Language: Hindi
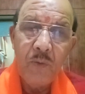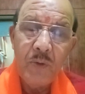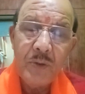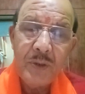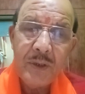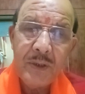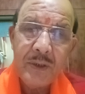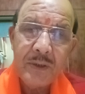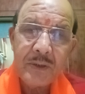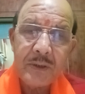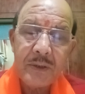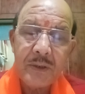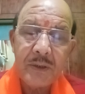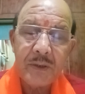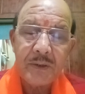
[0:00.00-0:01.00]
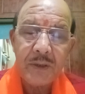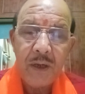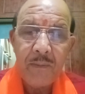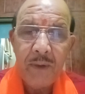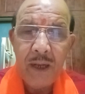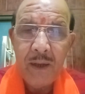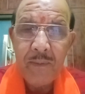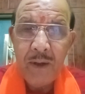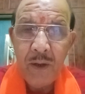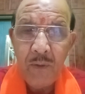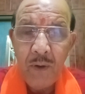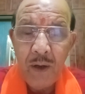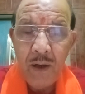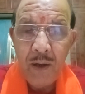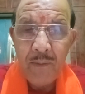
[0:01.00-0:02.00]
उस समय में
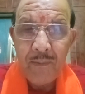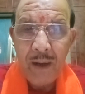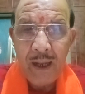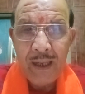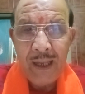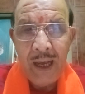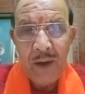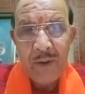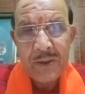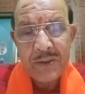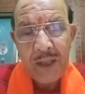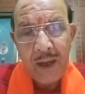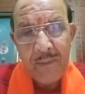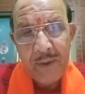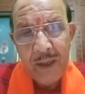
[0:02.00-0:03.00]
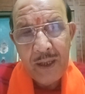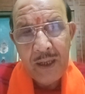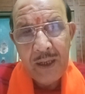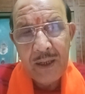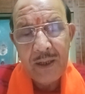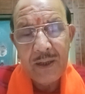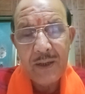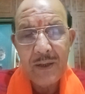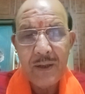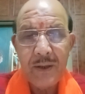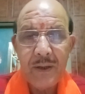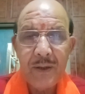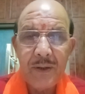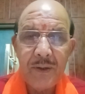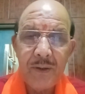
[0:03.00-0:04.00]
वह बाल्यावस्था में
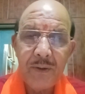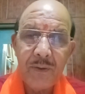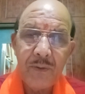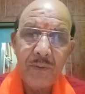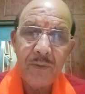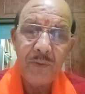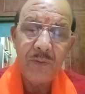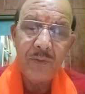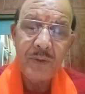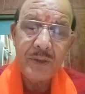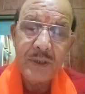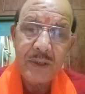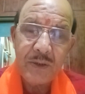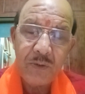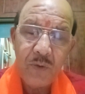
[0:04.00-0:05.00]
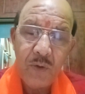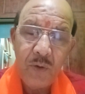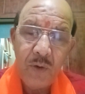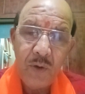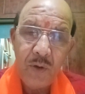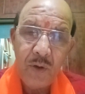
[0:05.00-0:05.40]
उस चीज़ को